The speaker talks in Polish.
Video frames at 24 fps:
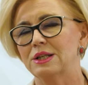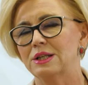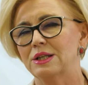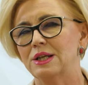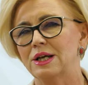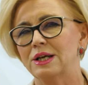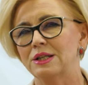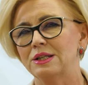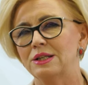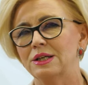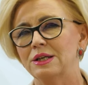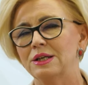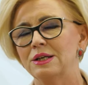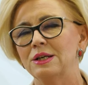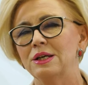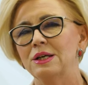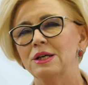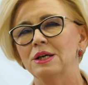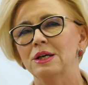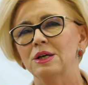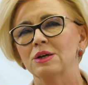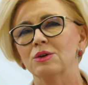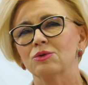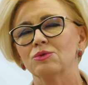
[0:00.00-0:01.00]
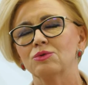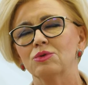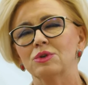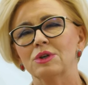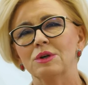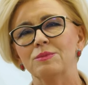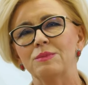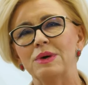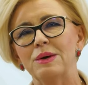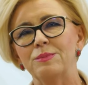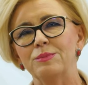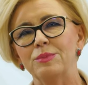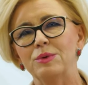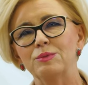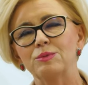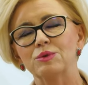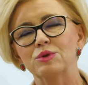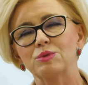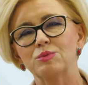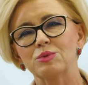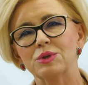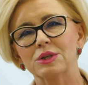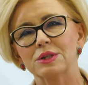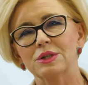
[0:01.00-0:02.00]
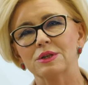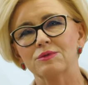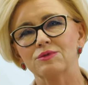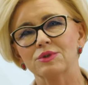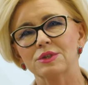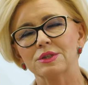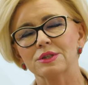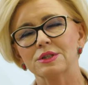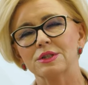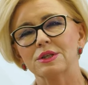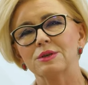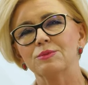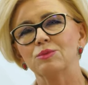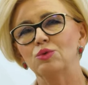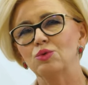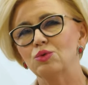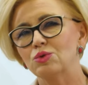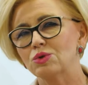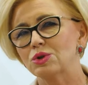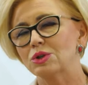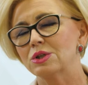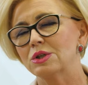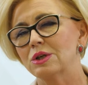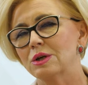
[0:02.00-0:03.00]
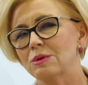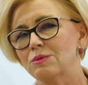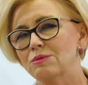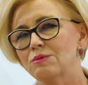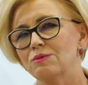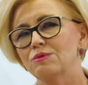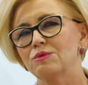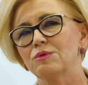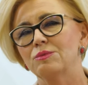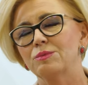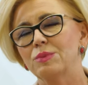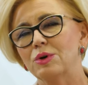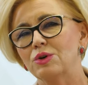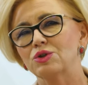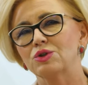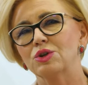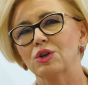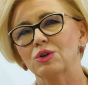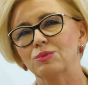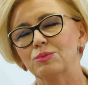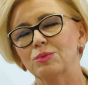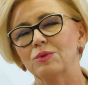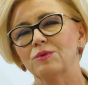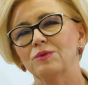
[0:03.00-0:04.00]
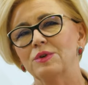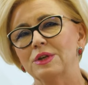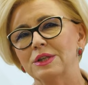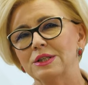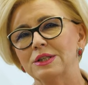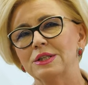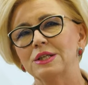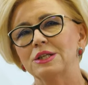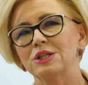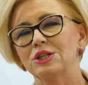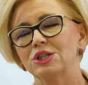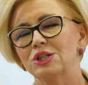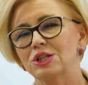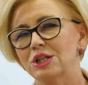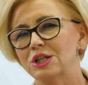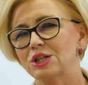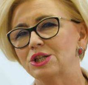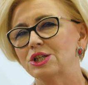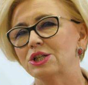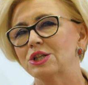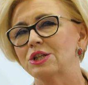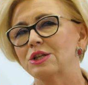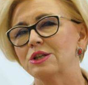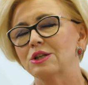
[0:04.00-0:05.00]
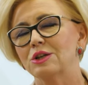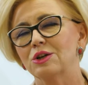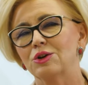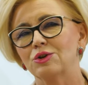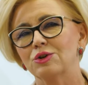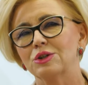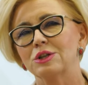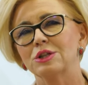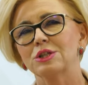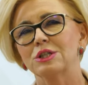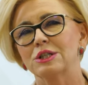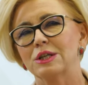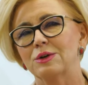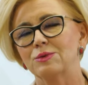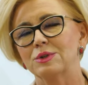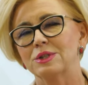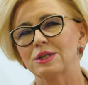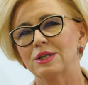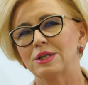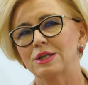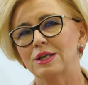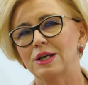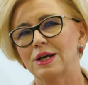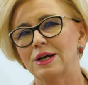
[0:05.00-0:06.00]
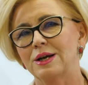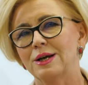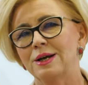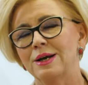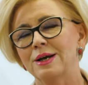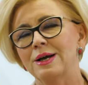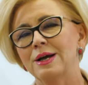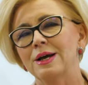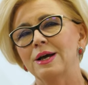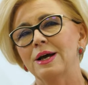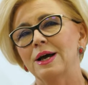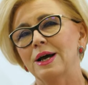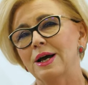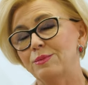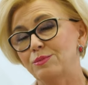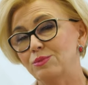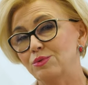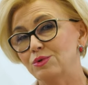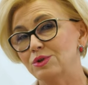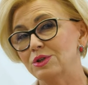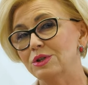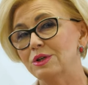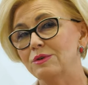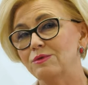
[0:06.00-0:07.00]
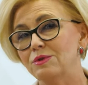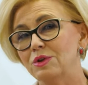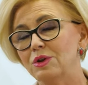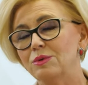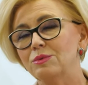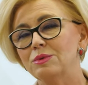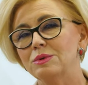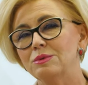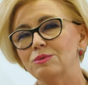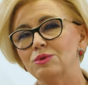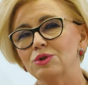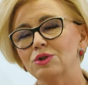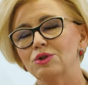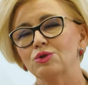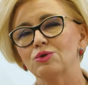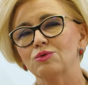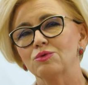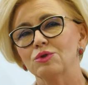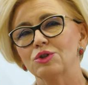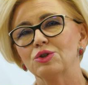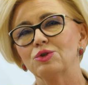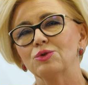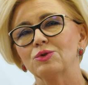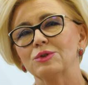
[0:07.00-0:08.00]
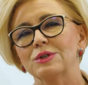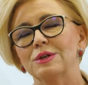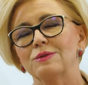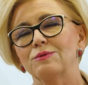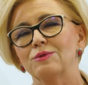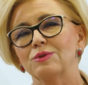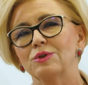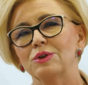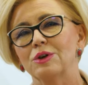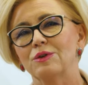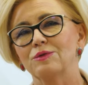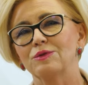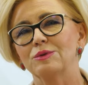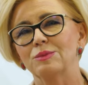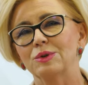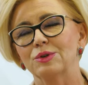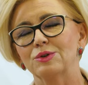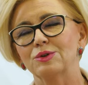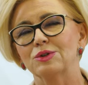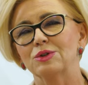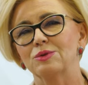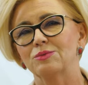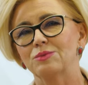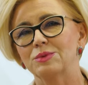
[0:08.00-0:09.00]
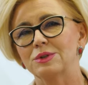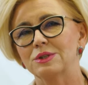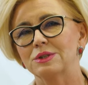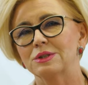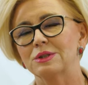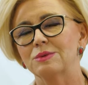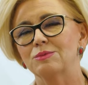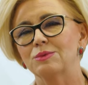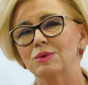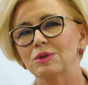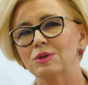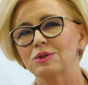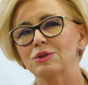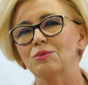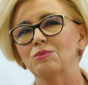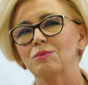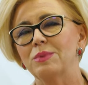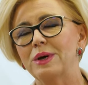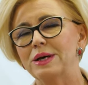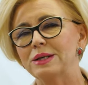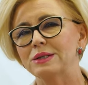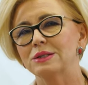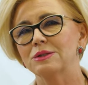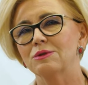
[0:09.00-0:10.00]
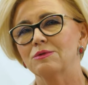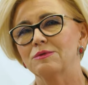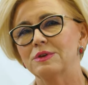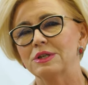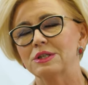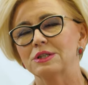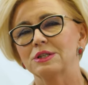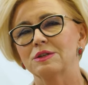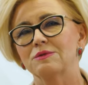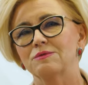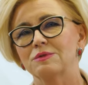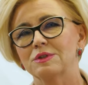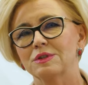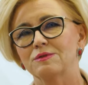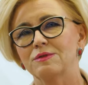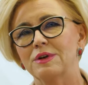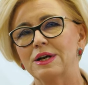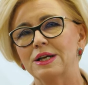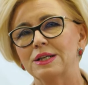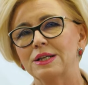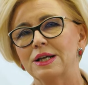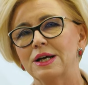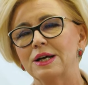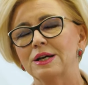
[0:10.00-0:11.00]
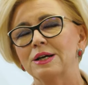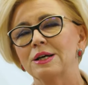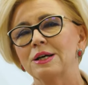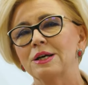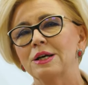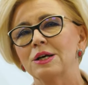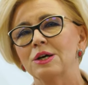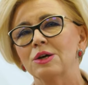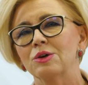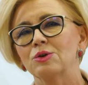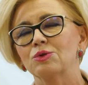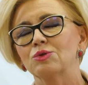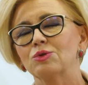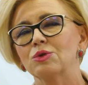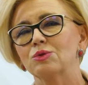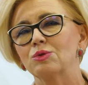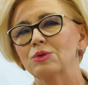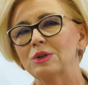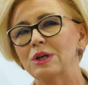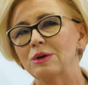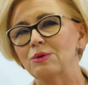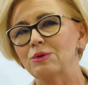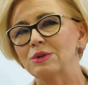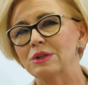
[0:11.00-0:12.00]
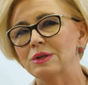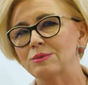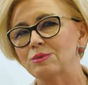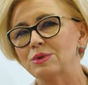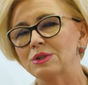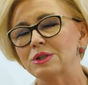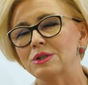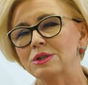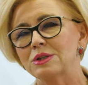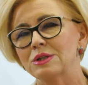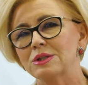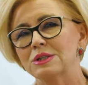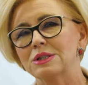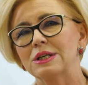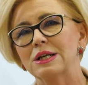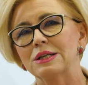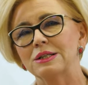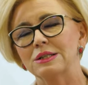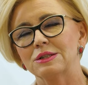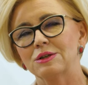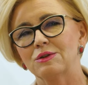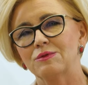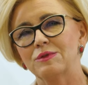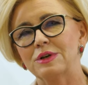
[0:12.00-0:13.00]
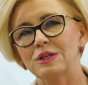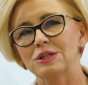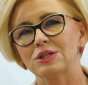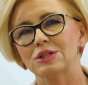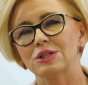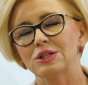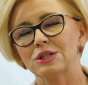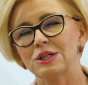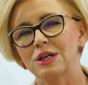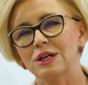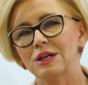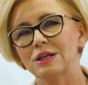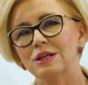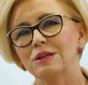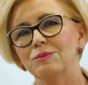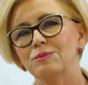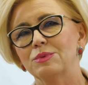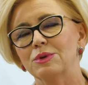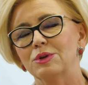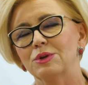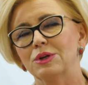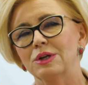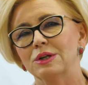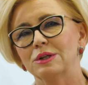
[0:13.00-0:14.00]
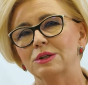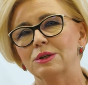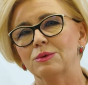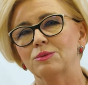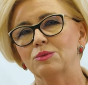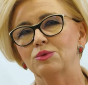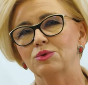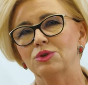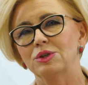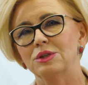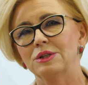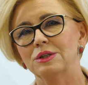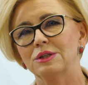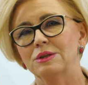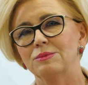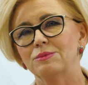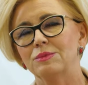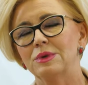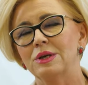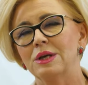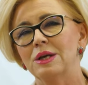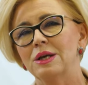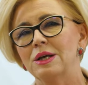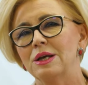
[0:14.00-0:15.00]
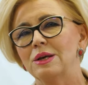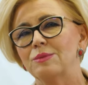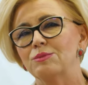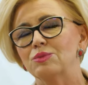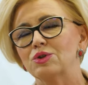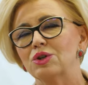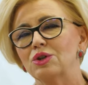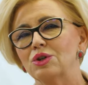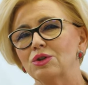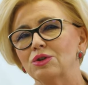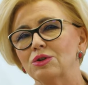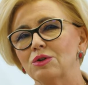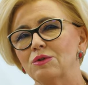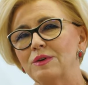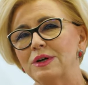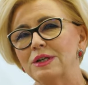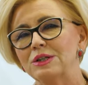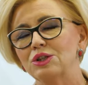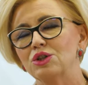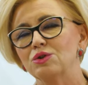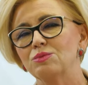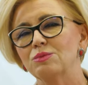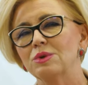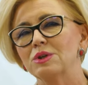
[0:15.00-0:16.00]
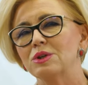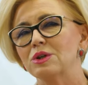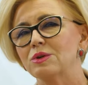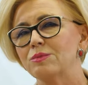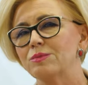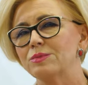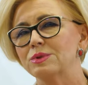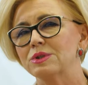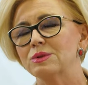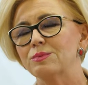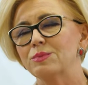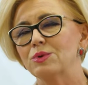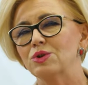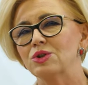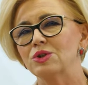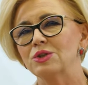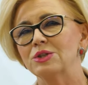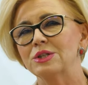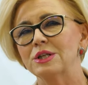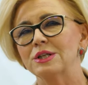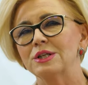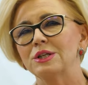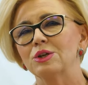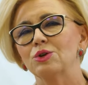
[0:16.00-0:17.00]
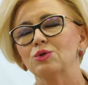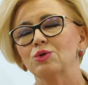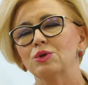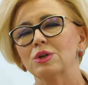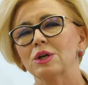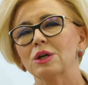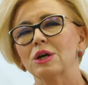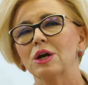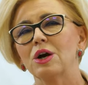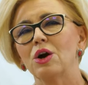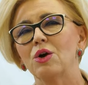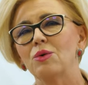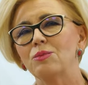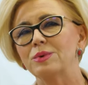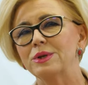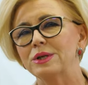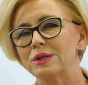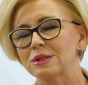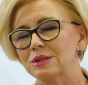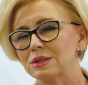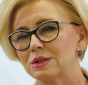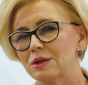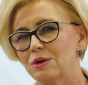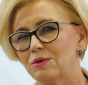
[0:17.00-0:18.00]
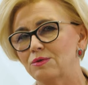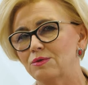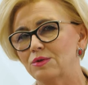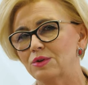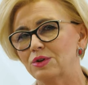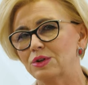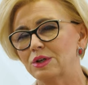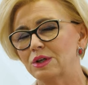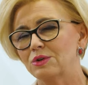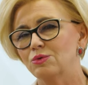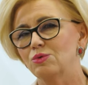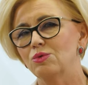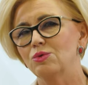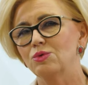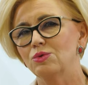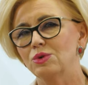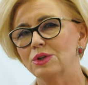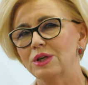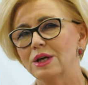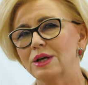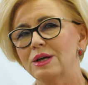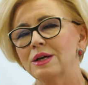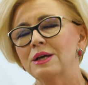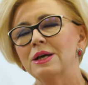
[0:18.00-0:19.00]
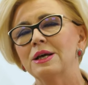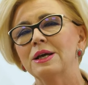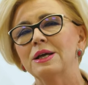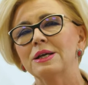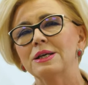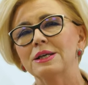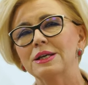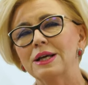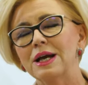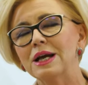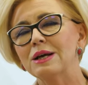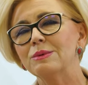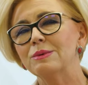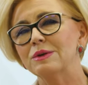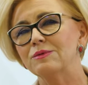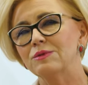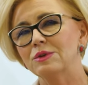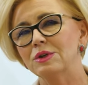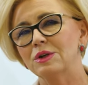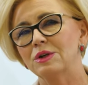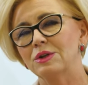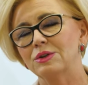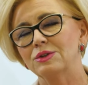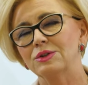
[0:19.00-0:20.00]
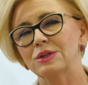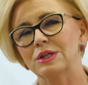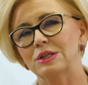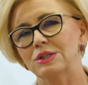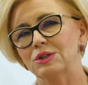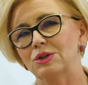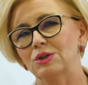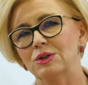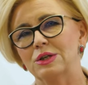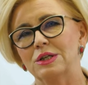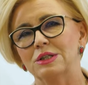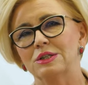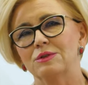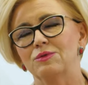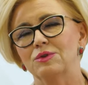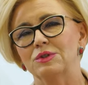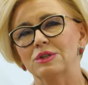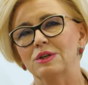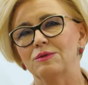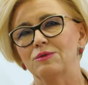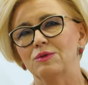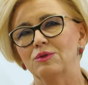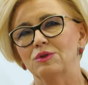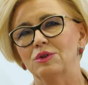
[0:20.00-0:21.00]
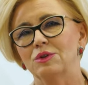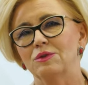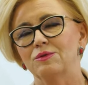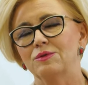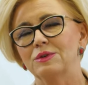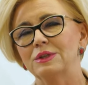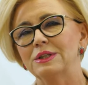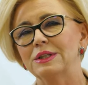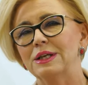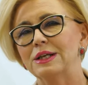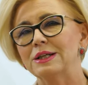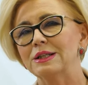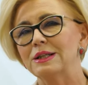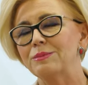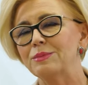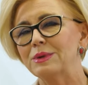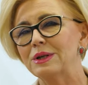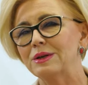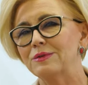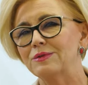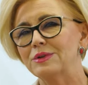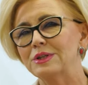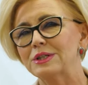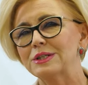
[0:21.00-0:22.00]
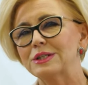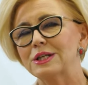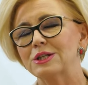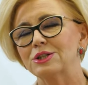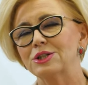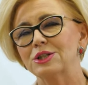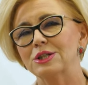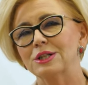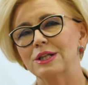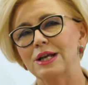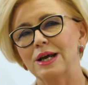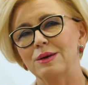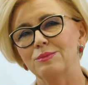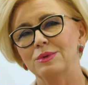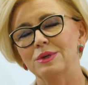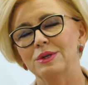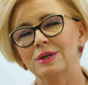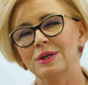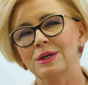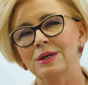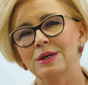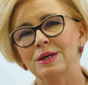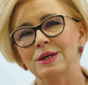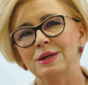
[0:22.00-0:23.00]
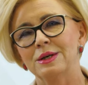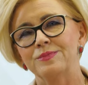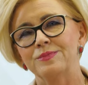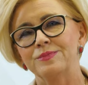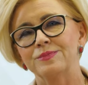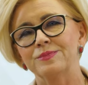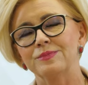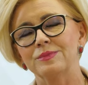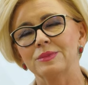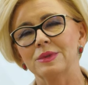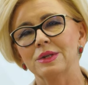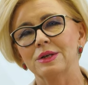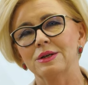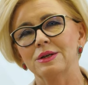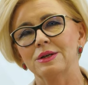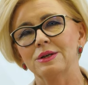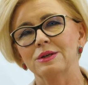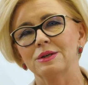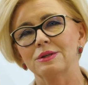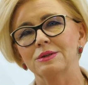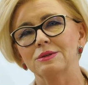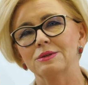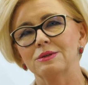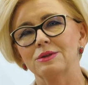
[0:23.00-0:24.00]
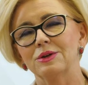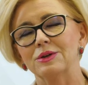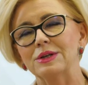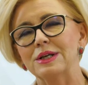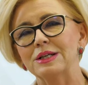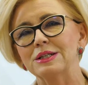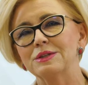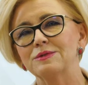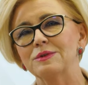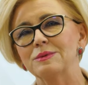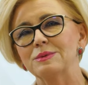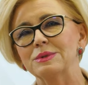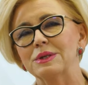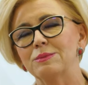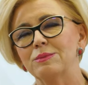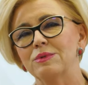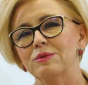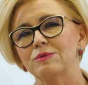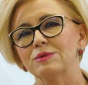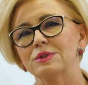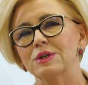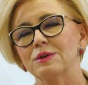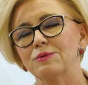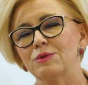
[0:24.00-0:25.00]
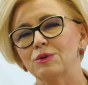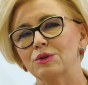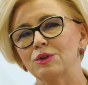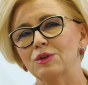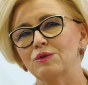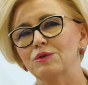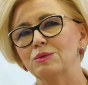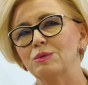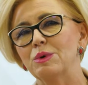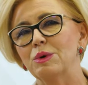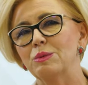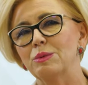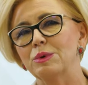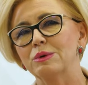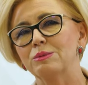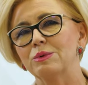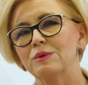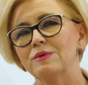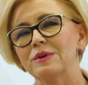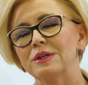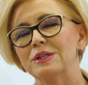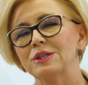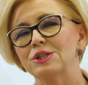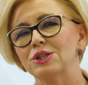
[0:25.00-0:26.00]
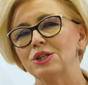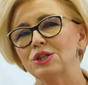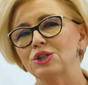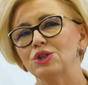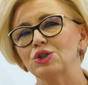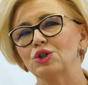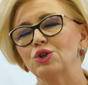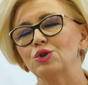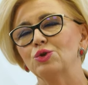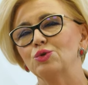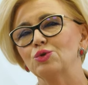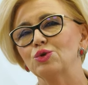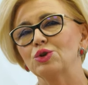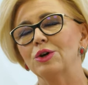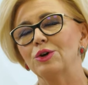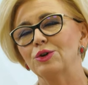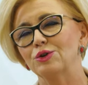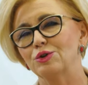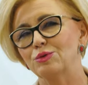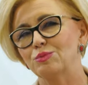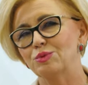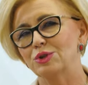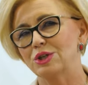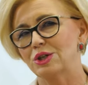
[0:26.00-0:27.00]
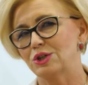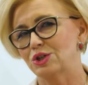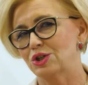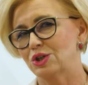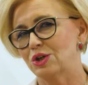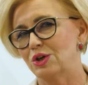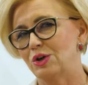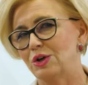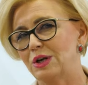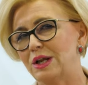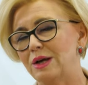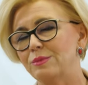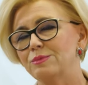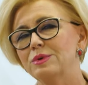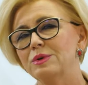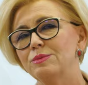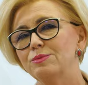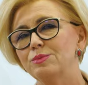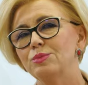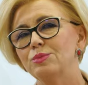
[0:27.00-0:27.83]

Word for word: zadanie które ma pomóc przede wszystkim uczniom w wyborze odpowiedniej ścieżki, drogi kształcenia, a później w dobrym życiu, życiu zawodowym i osobistym. To są bardzo ważne wyzwania, które udało nam się zrealizować dzięki projektom unijnym. Przygotowaliśmy rozporządzenie, które kompleksowo reguluje, jak ma wyglądać doradztwo zawodowe, i tak naprawdę zaczynamy Mm, y, doradztwem zawodowym obejmować dzieci już od przedszkola, by